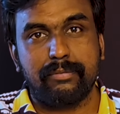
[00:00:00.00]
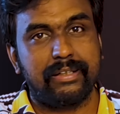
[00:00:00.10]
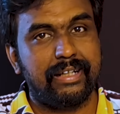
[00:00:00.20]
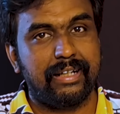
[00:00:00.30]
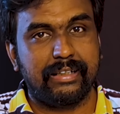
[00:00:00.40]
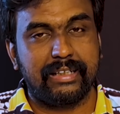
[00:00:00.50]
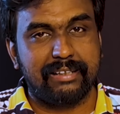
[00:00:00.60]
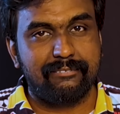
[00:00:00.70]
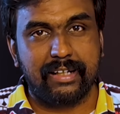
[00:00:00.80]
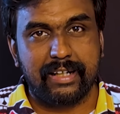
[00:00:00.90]
பற்றி எங்களுக்கு
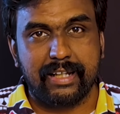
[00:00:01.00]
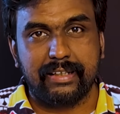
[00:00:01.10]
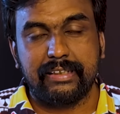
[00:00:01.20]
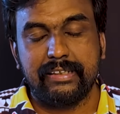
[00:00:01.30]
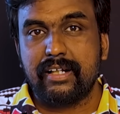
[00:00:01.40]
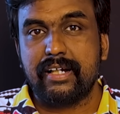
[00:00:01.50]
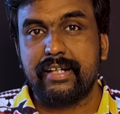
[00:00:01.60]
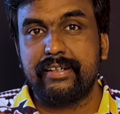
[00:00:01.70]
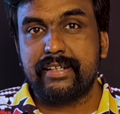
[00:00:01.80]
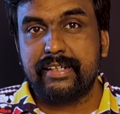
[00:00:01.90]
கவலை கிடையாது
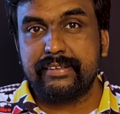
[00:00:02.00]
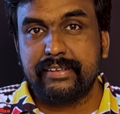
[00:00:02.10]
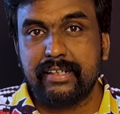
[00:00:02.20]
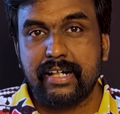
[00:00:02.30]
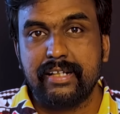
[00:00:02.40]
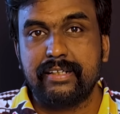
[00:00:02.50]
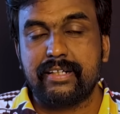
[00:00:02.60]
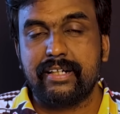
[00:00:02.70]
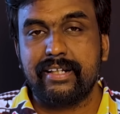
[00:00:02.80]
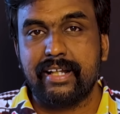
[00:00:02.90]
ஆனால் எதிர்கட்சிகள் ஆளுகின்ற